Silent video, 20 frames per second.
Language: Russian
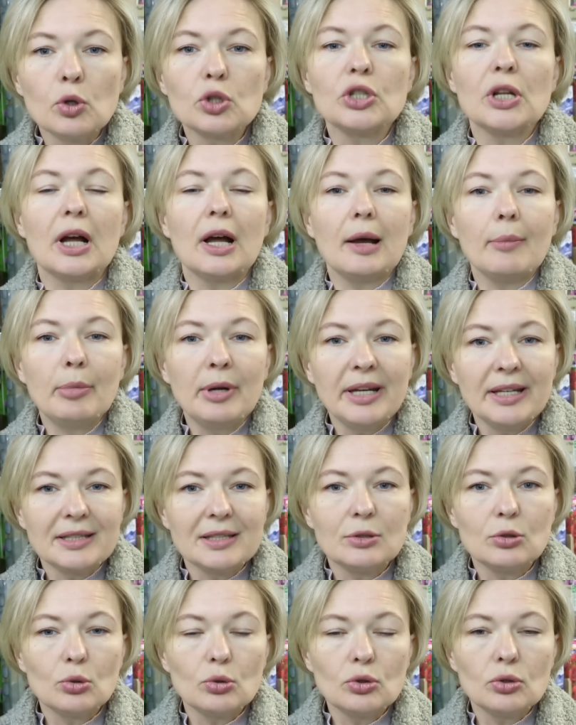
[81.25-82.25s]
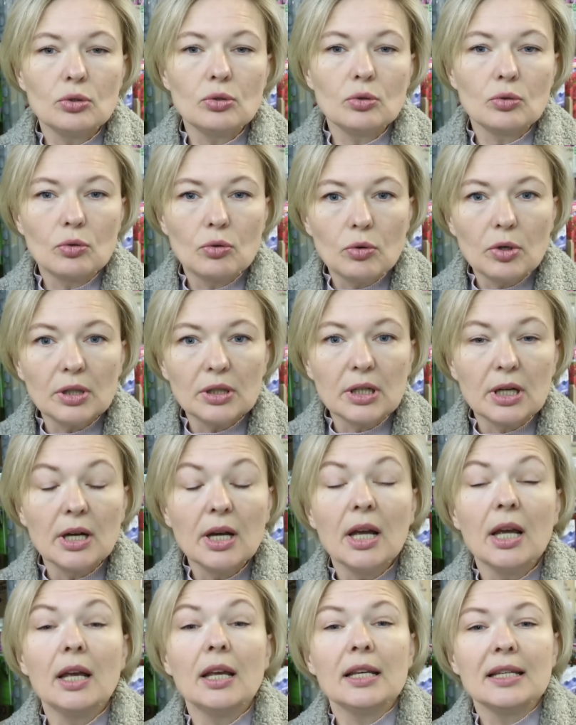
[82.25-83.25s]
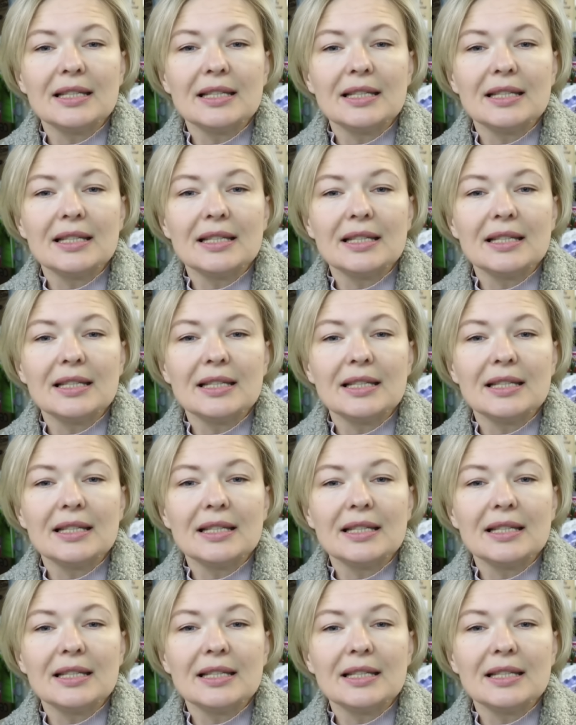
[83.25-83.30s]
можно обрезать осенью коротко,